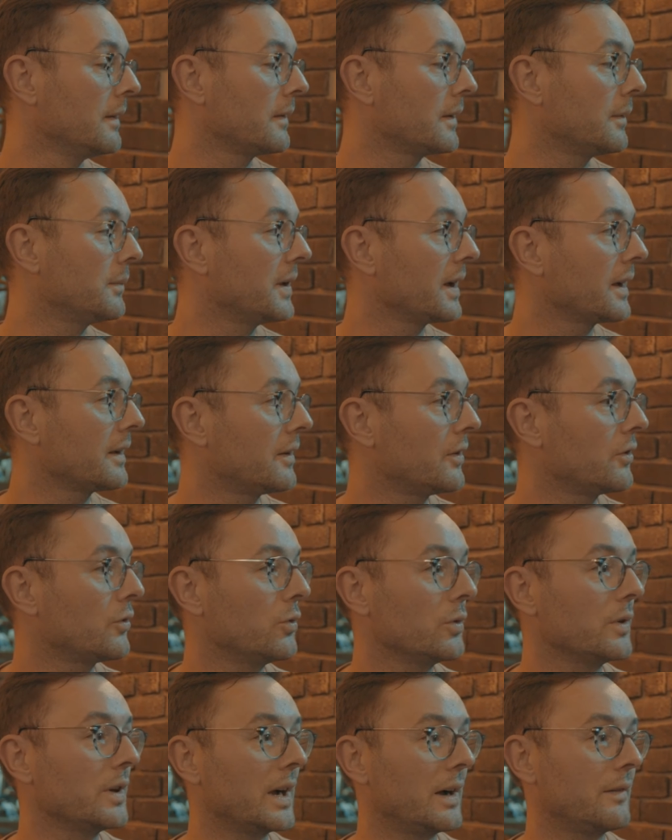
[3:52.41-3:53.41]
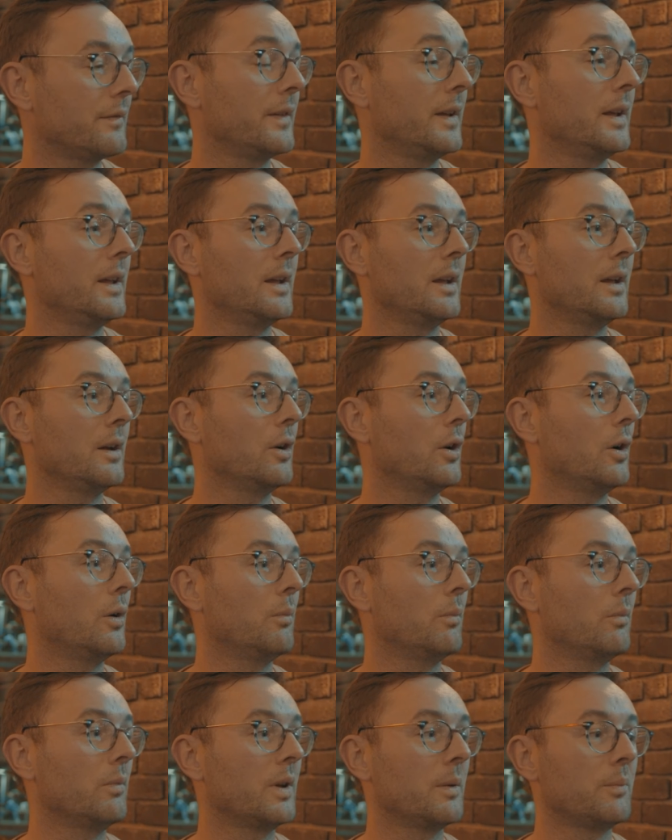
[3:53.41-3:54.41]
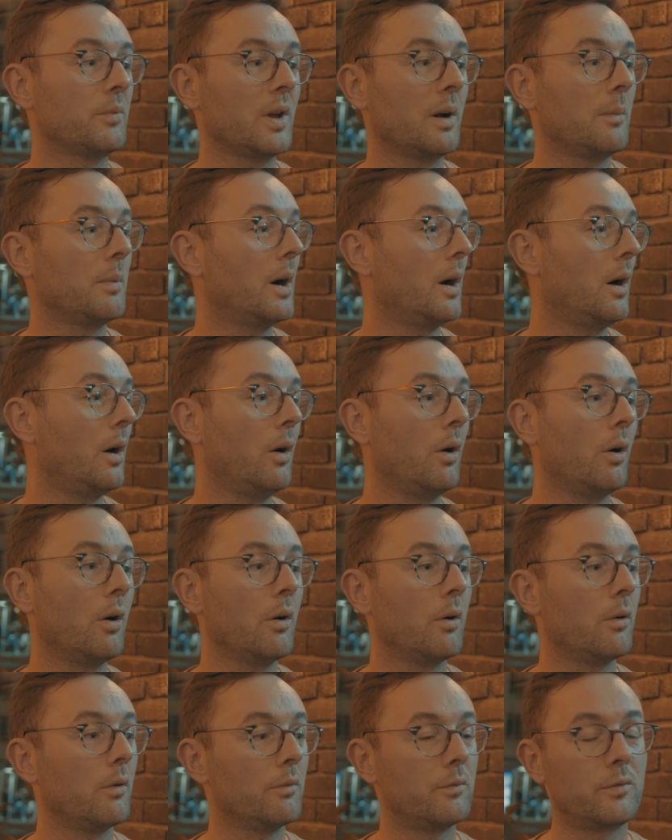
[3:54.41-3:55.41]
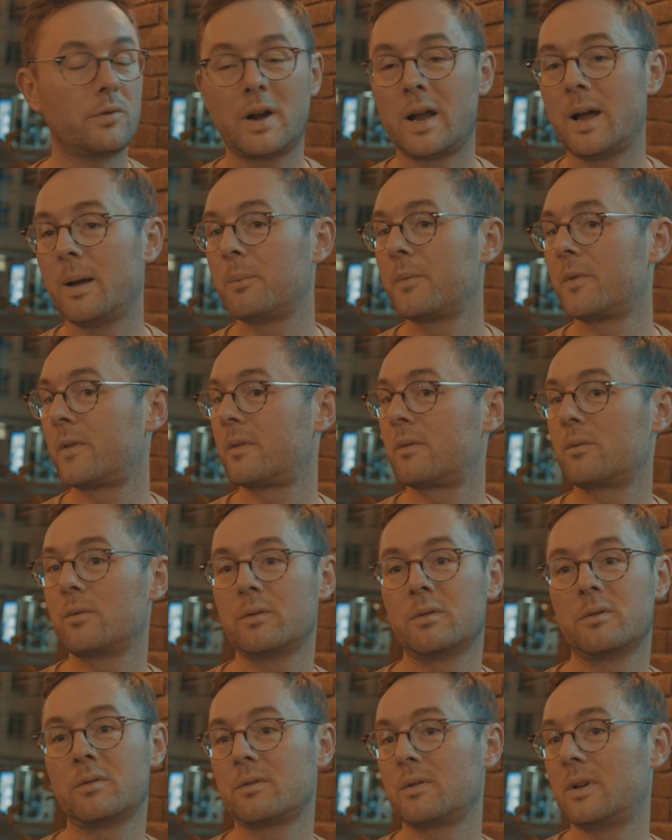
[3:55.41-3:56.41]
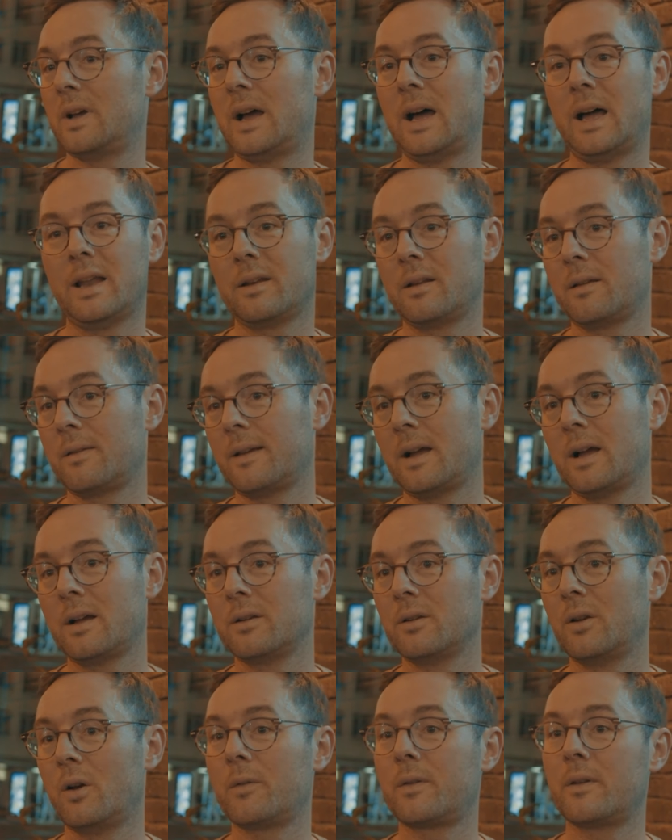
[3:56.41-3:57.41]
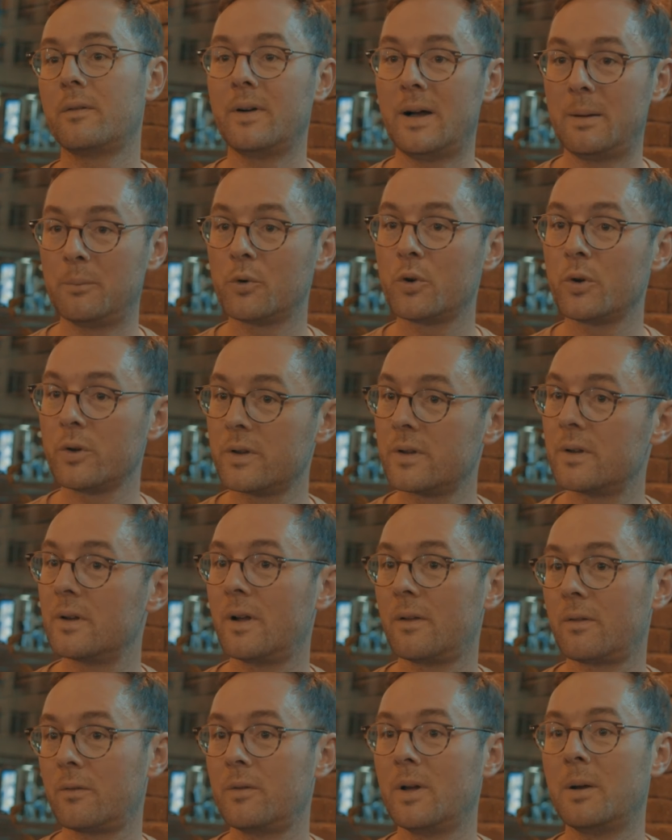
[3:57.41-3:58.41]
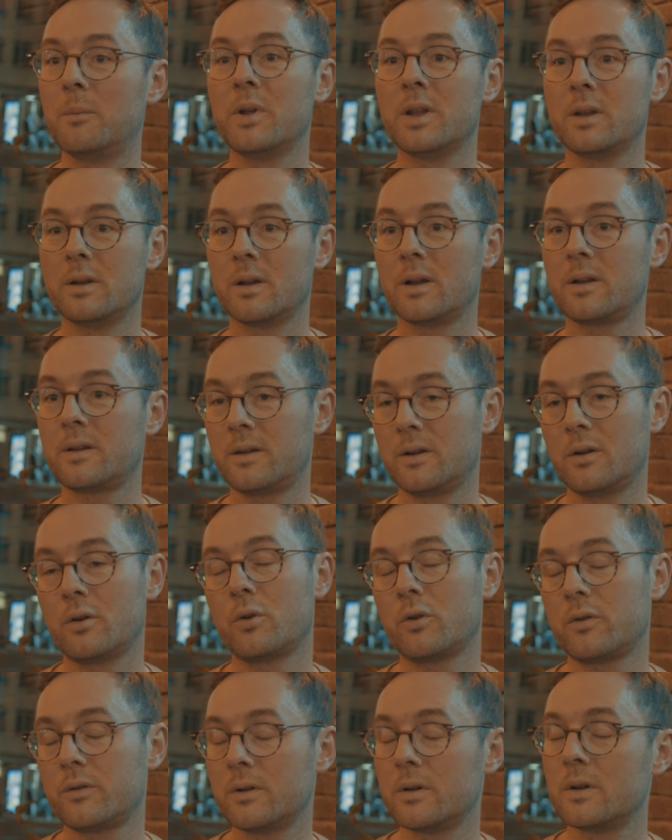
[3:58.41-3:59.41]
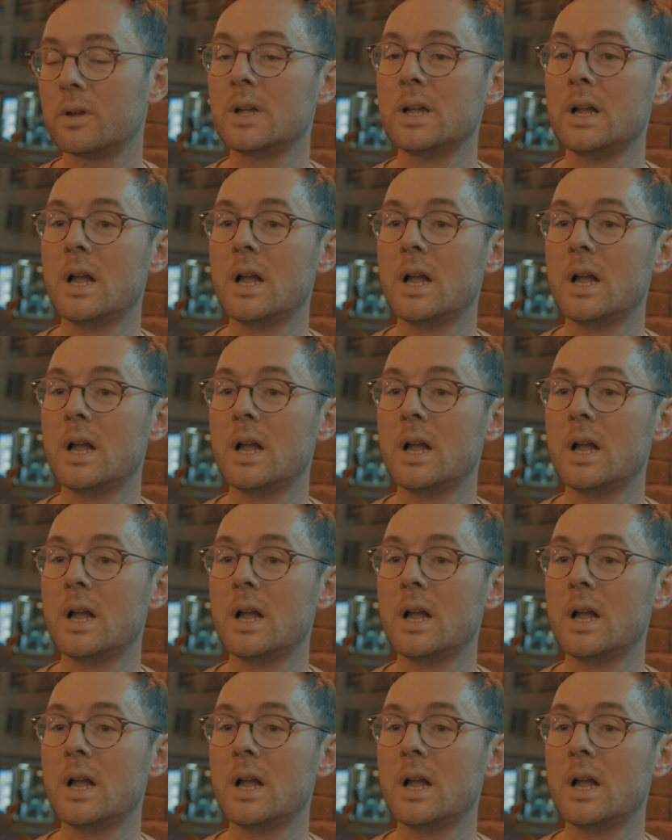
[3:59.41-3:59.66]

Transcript: es gibt hier richtig guten Kaffee, ähm, gibt aber auch äh, Wraps und andere Sachen aus der warmen Küche. Also wir haben hinten eine richtige Küche.